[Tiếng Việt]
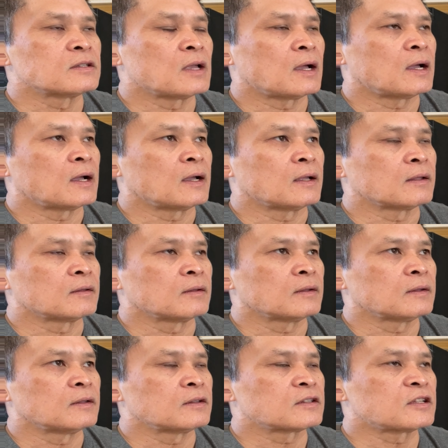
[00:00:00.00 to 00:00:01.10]
uh,
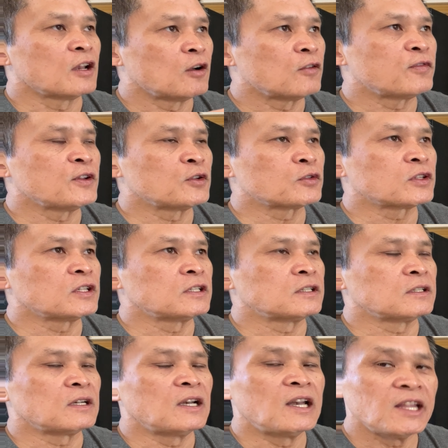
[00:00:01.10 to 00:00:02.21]
slow
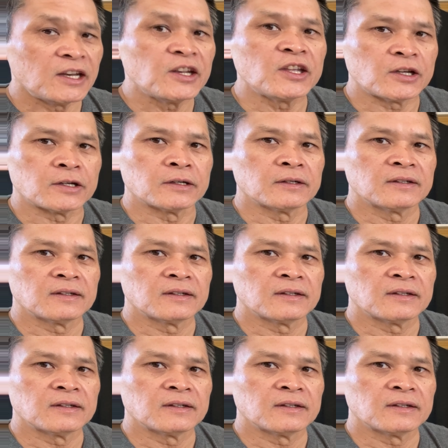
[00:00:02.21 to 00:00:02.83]
filter linear